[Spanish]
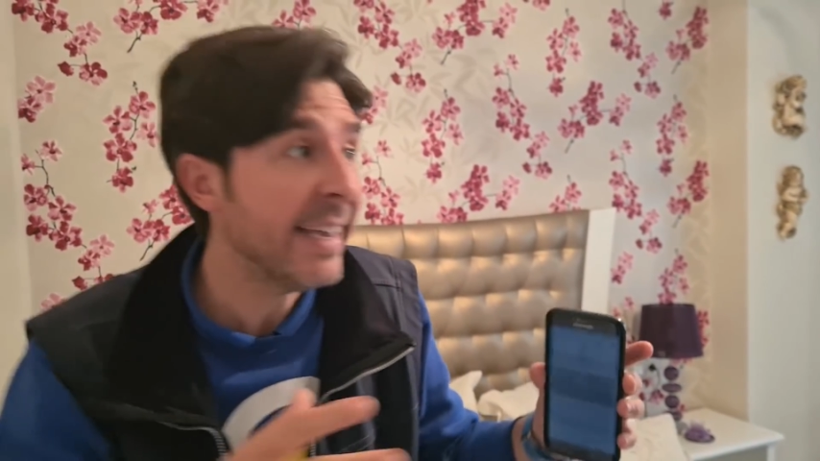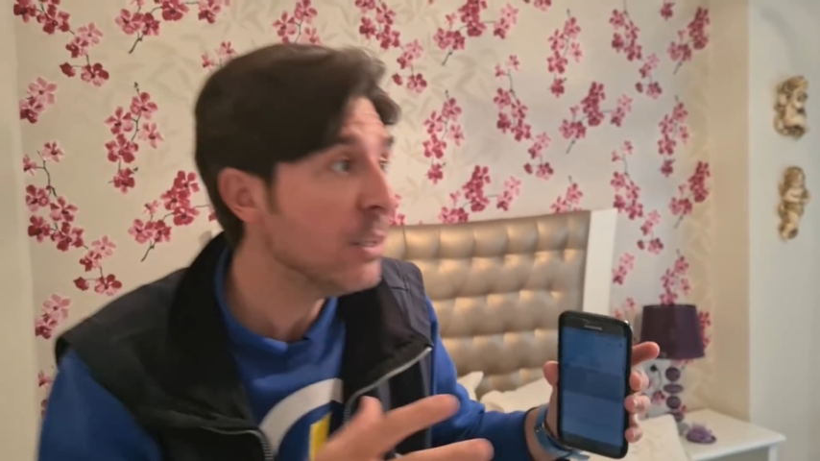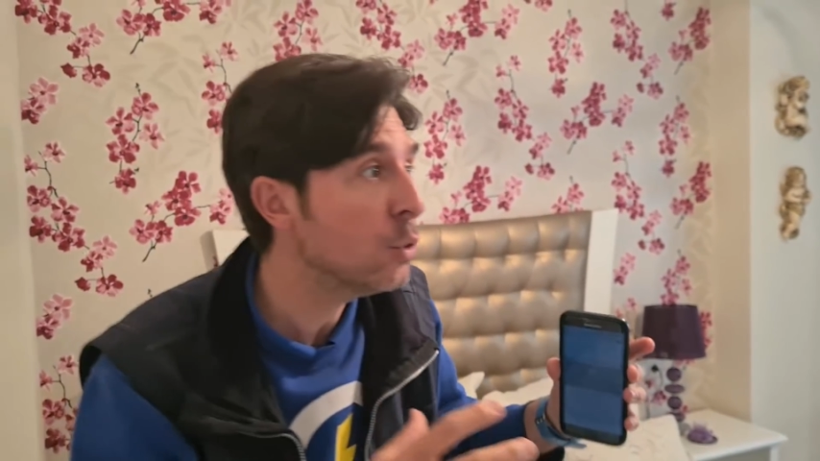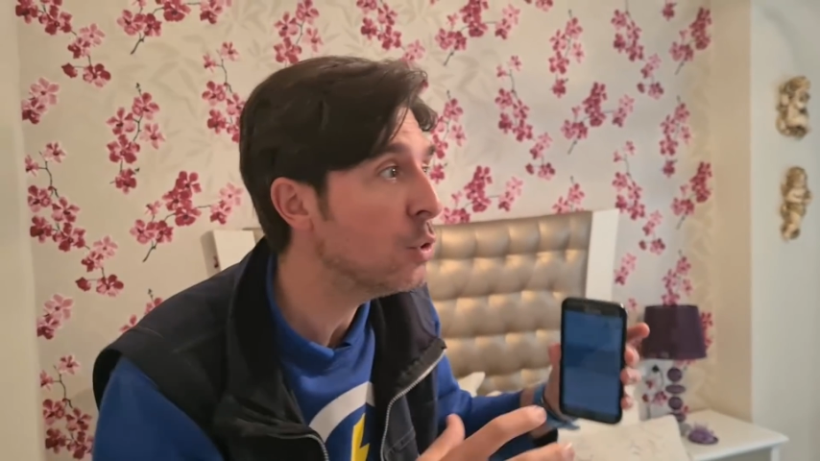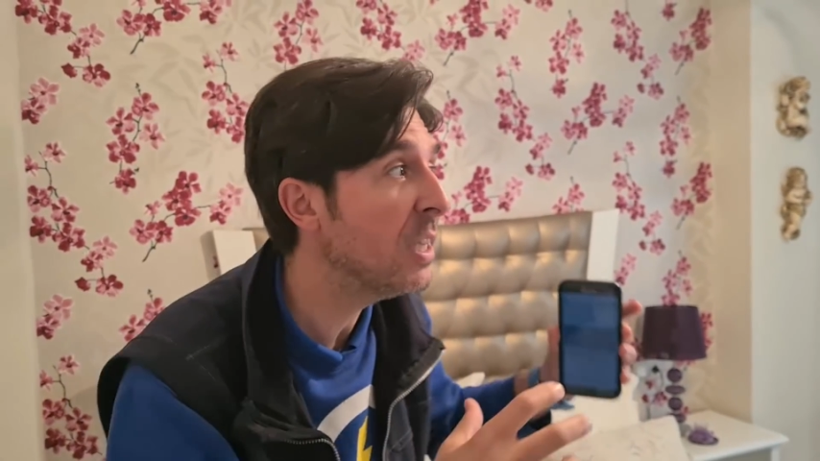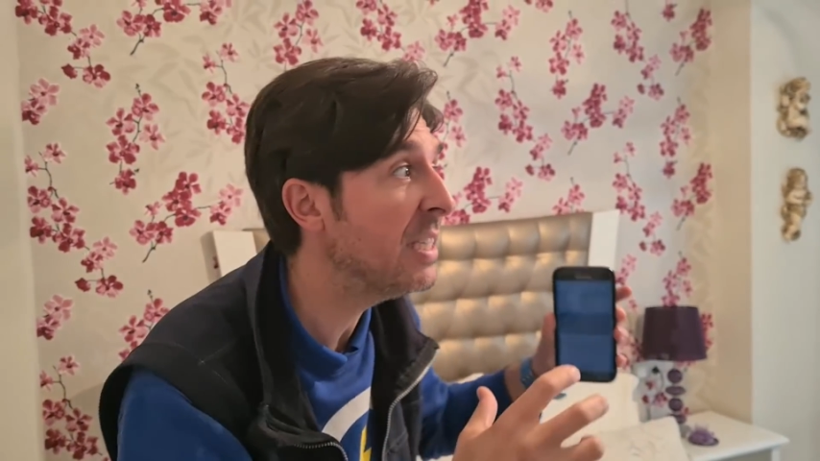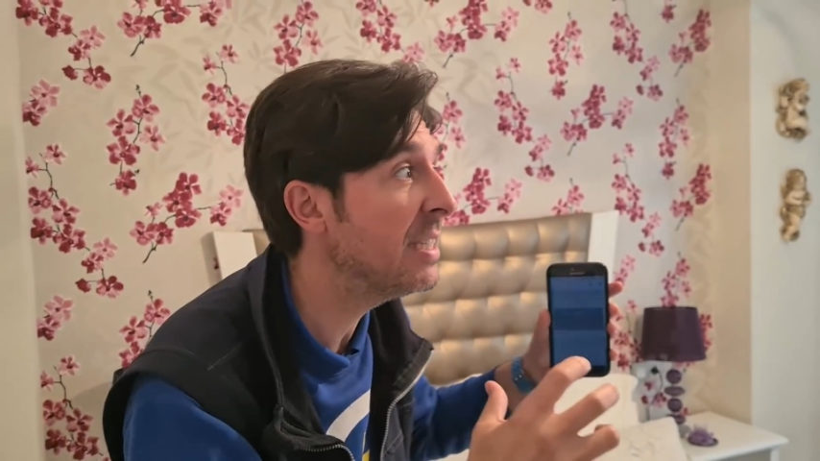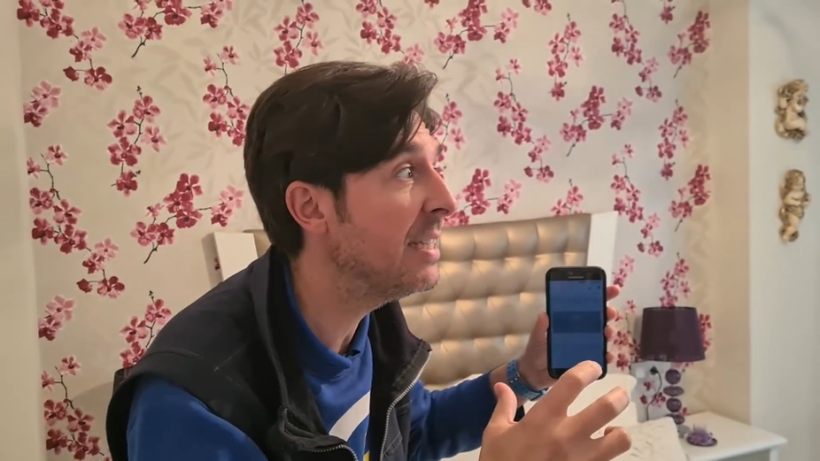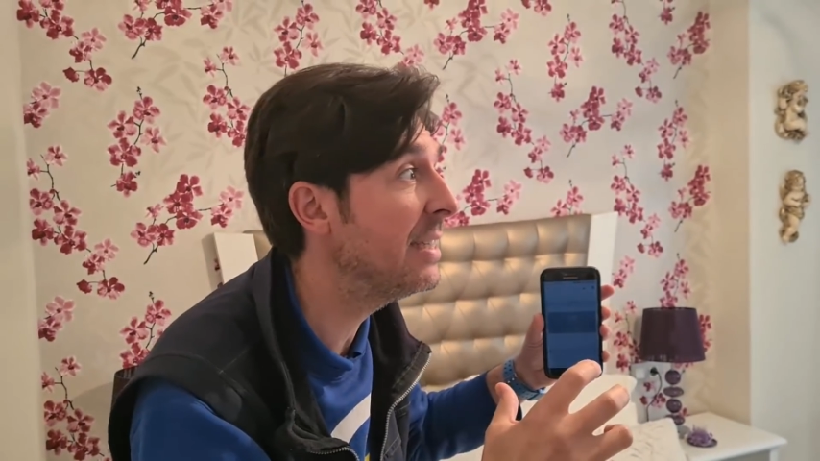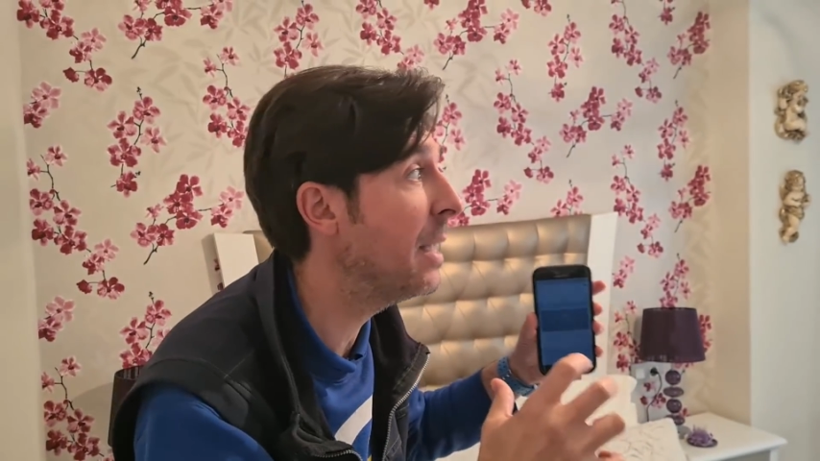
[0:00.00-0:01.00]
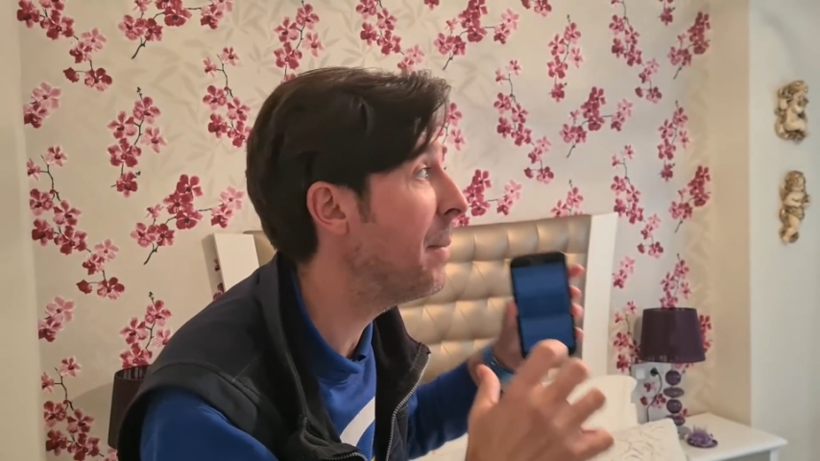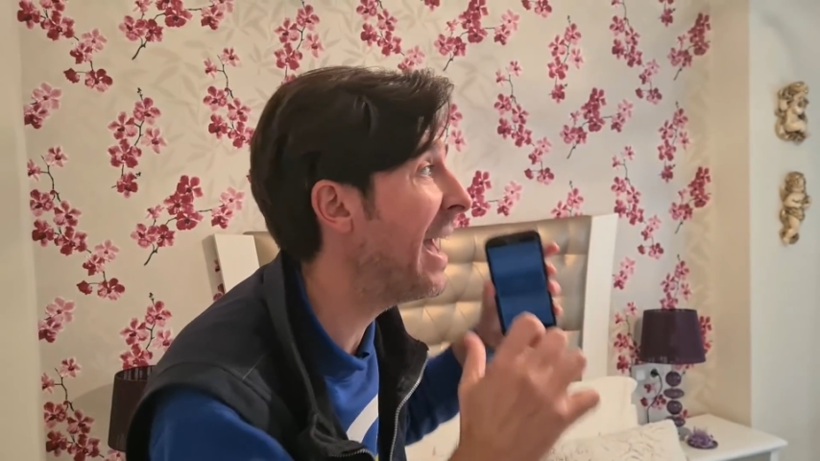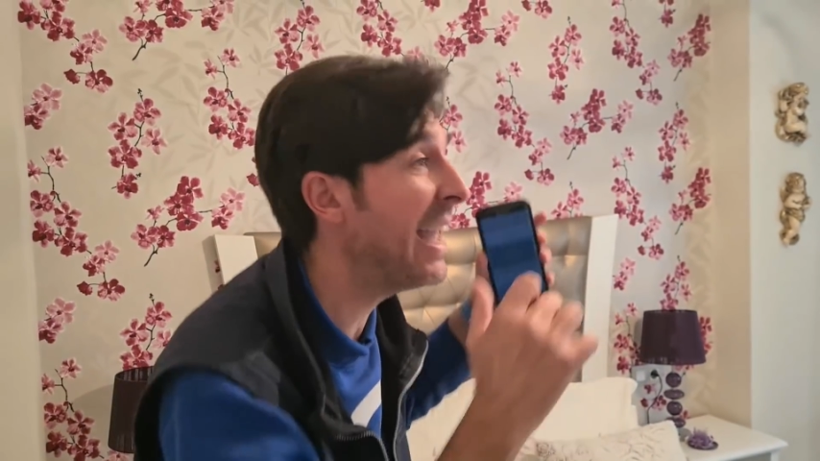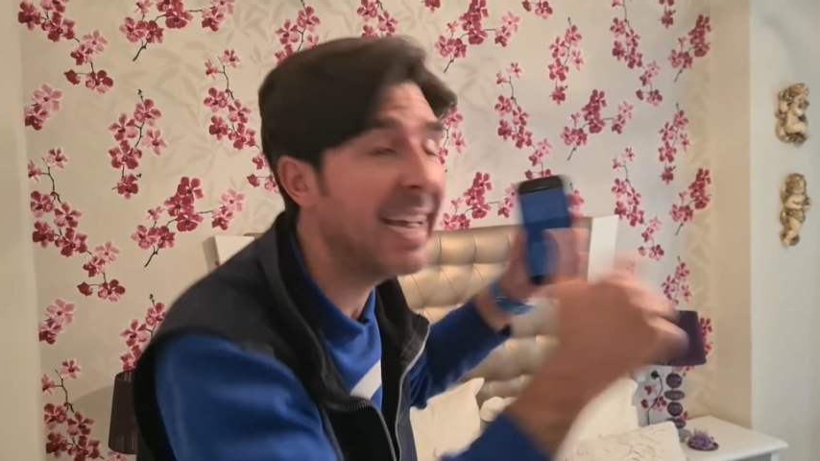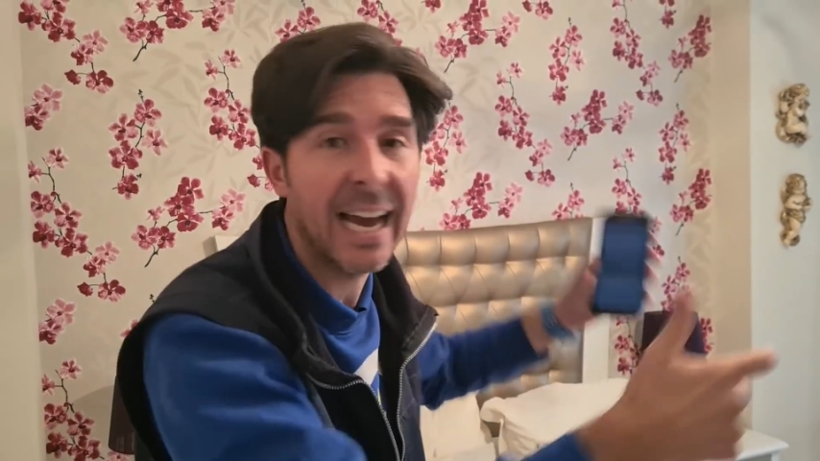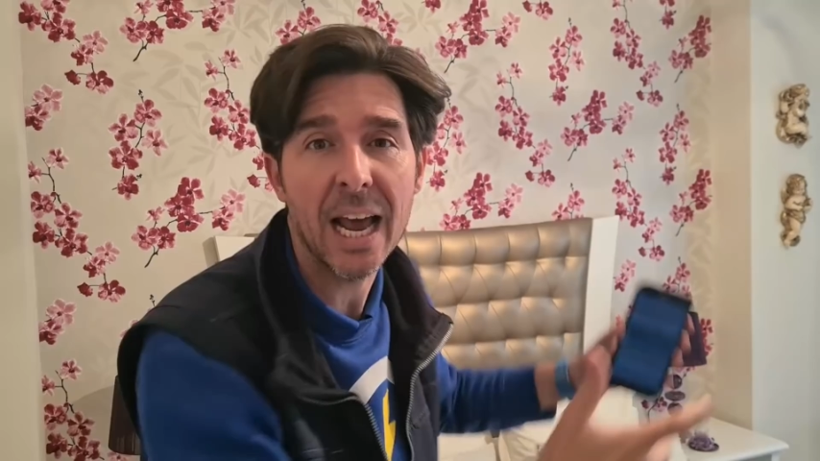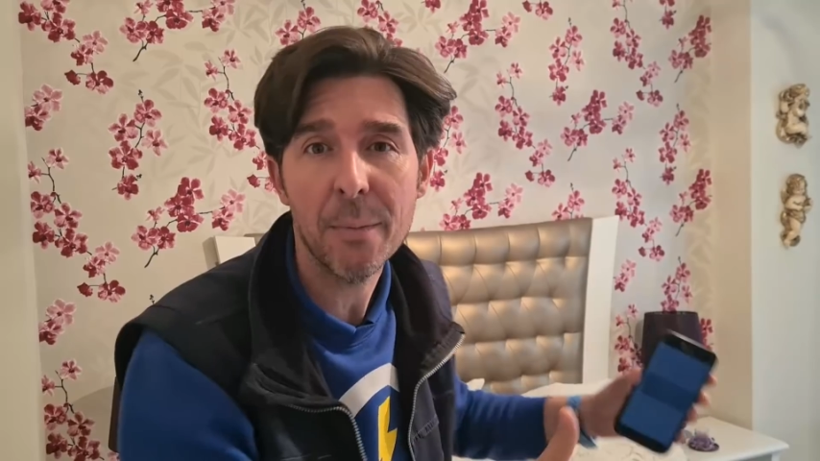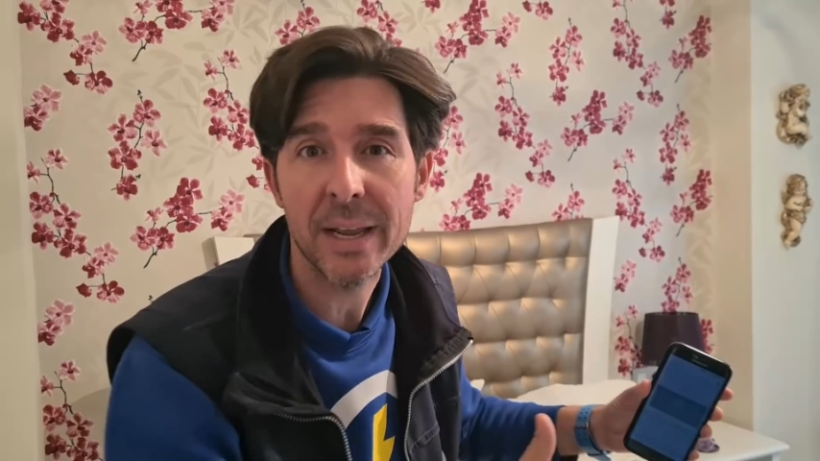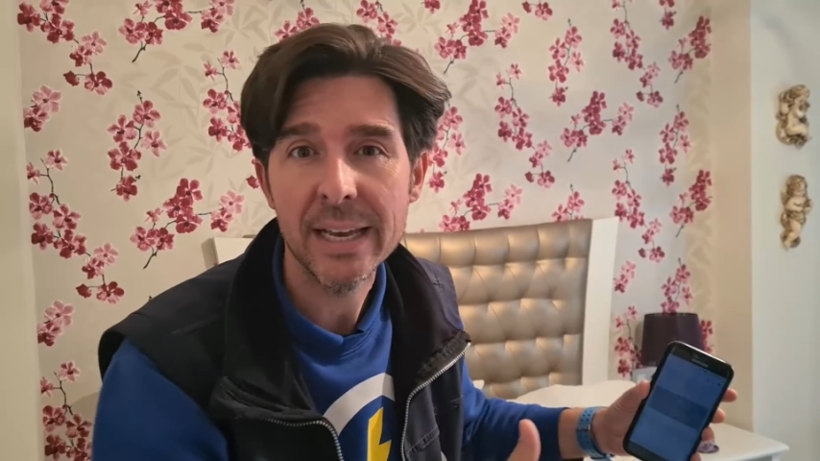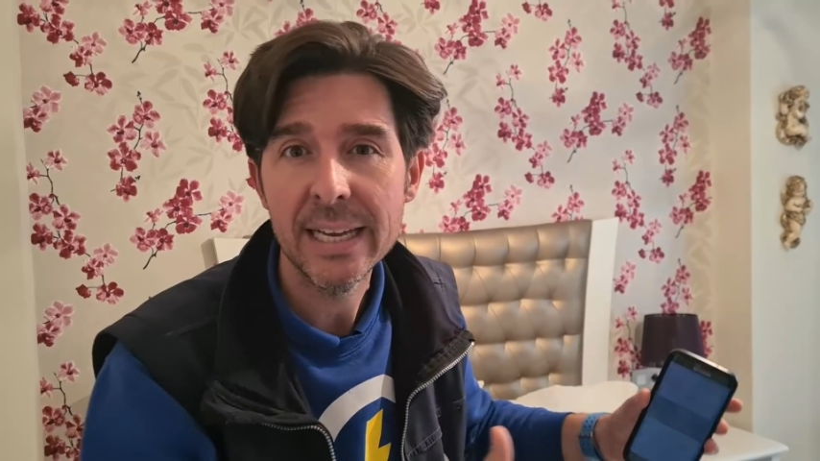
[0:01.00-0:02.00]
este sistema es
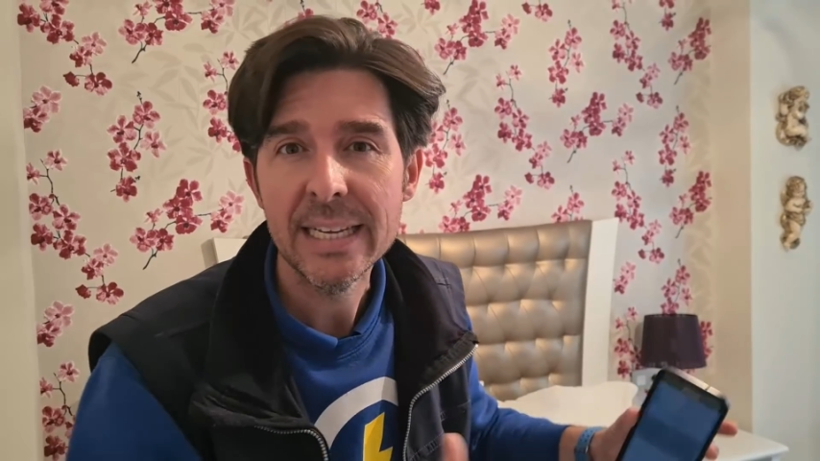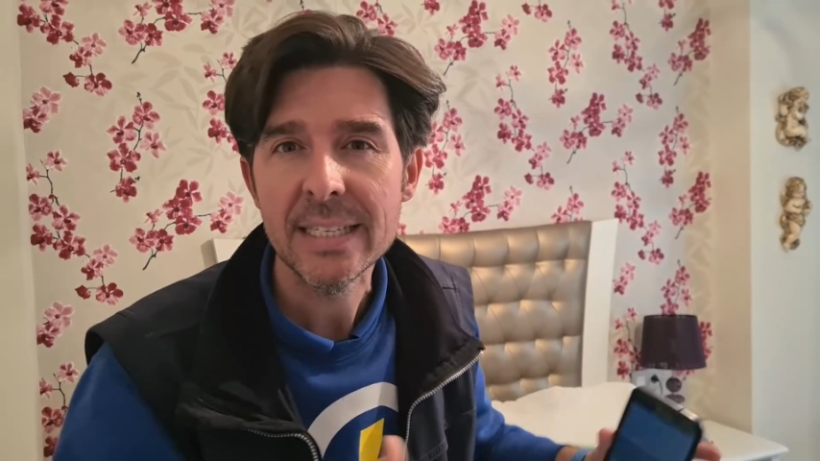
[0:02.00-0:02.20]
escalable.